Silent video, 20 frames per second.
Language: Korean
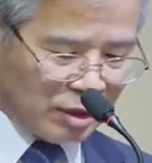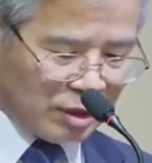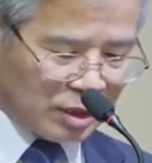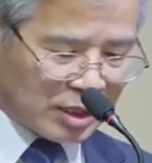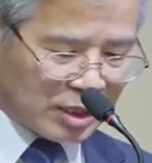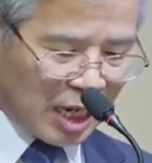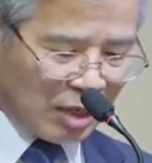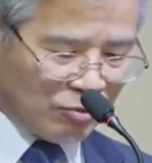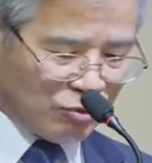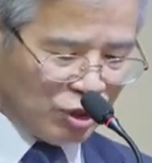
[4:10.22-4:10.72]

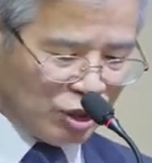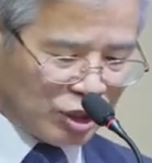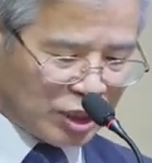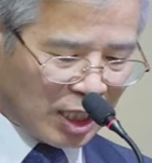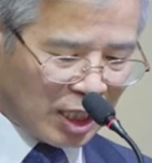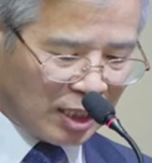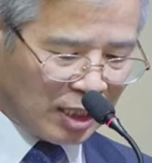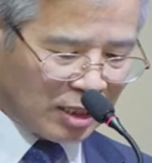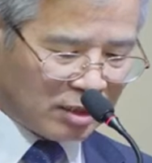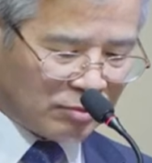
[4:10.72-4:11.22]
3위일체
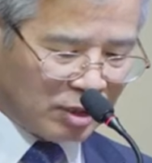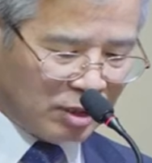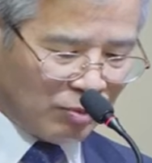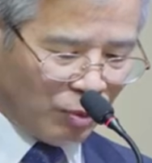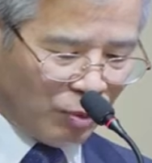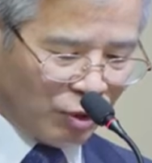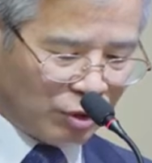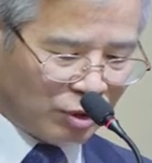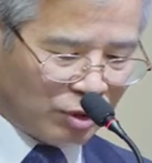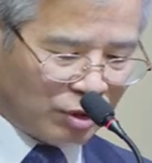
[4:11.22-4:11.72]
하나님을
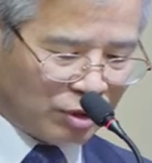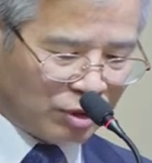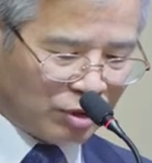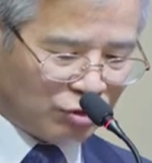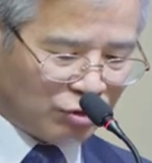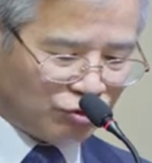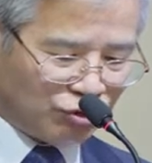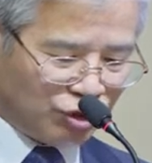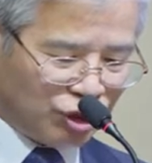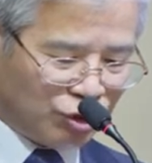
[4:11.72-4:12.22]

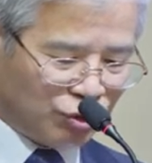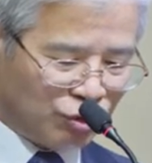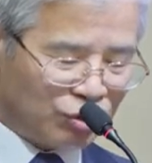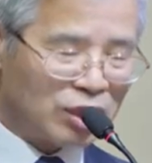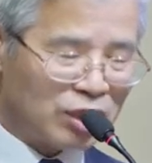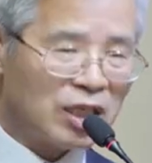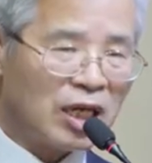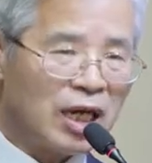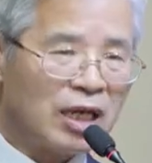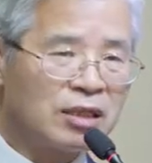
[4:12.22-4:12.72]
본뜬 위조
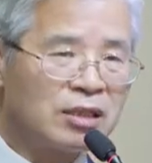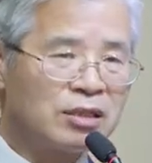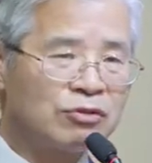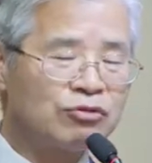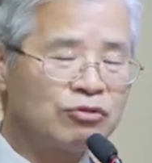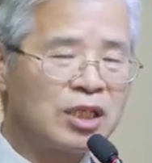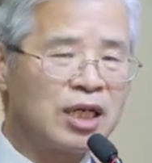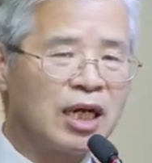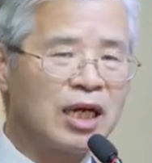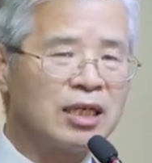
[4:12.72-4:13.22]
인간을
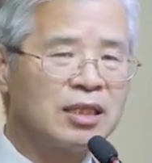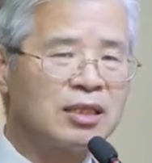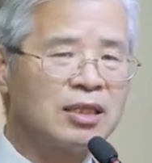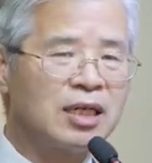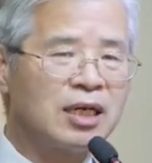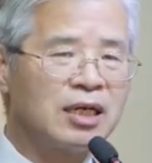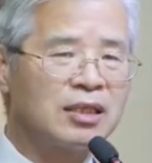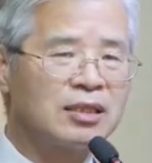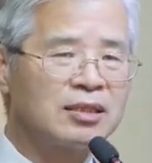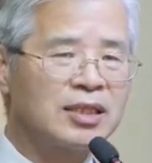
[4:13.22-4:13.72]
우리가
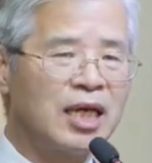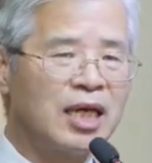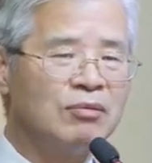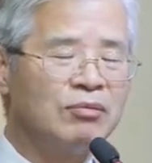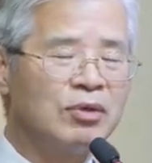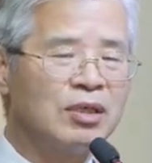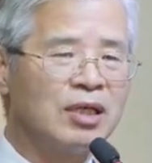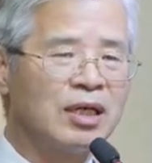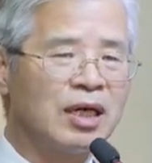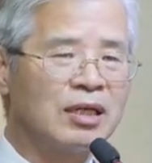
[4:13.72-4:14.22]
이제
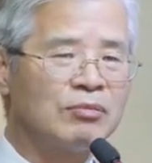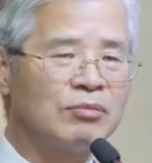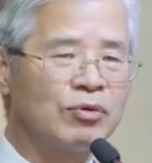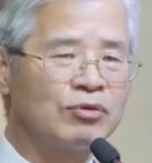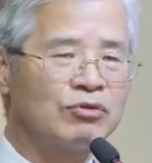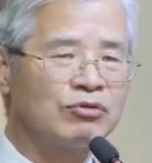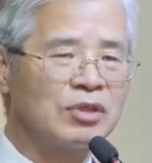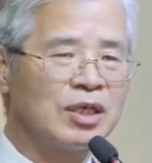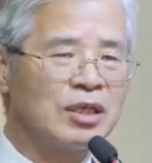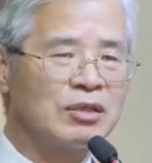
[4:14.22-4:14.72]
사이버 인간을 볼
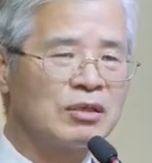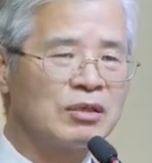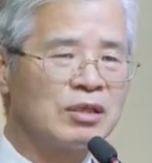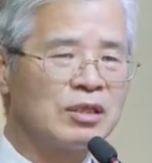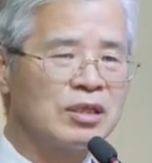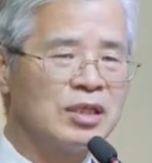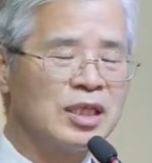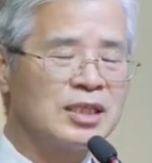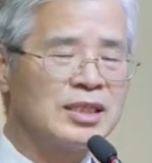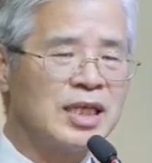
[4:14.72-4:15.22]
수가 있어요.
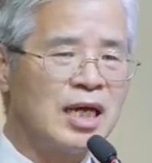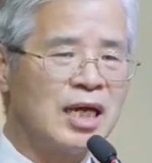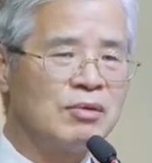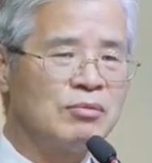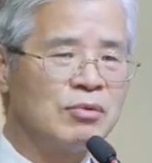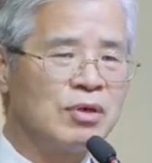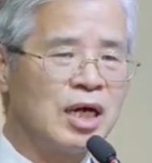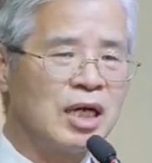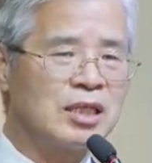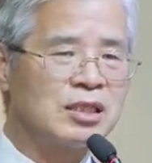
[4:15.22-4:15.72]
근데
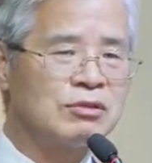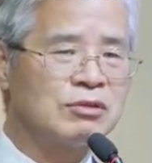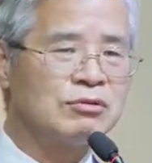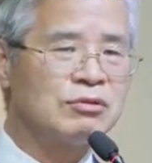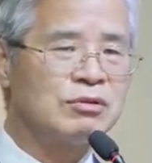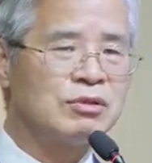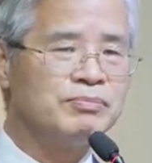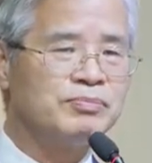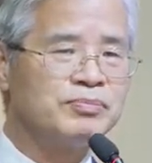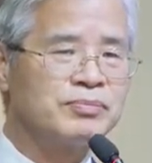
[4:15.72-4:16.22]
사이버가
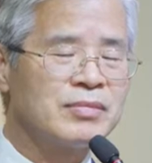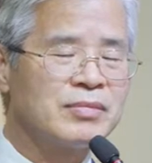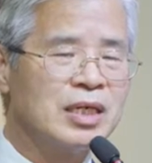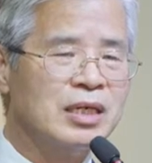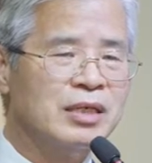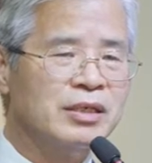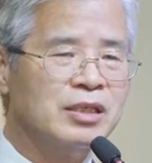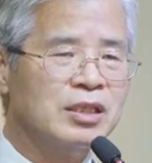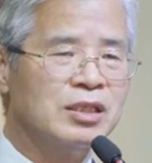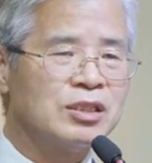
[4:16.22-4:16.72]
아니고
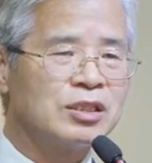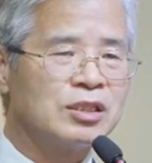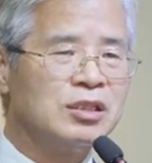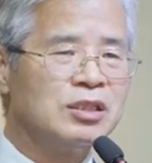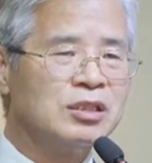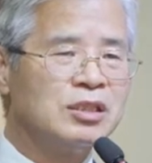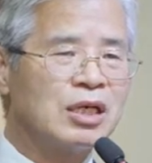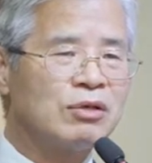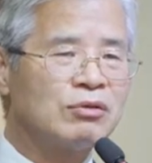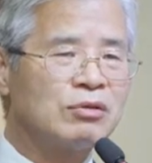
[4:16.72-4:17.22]

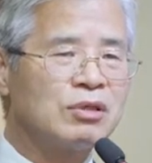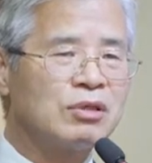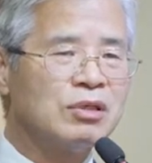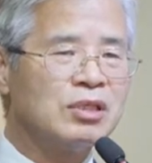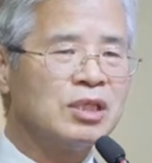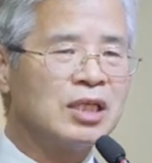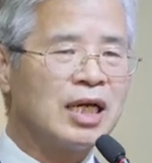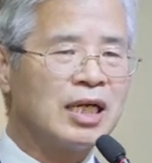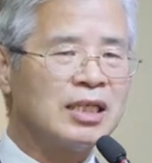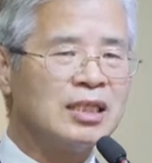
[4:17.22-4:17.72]
진짜로
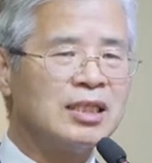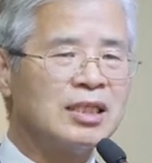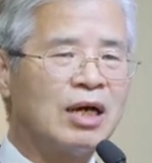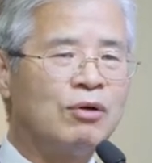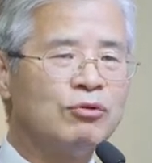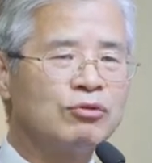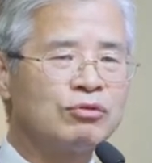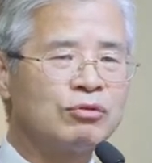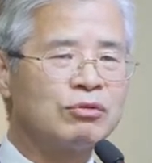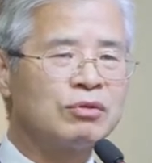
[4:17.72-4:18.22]
그런 인간이
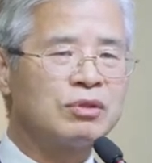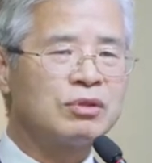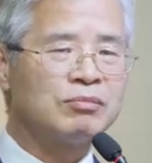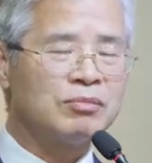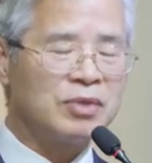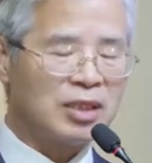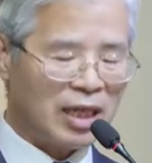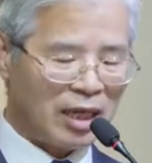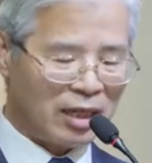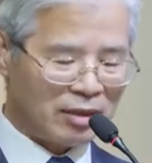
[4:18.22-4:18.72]
나올 수도
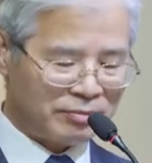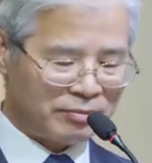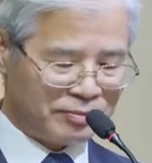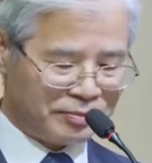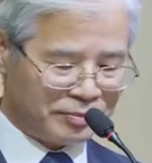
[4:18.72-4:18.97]
있습니다.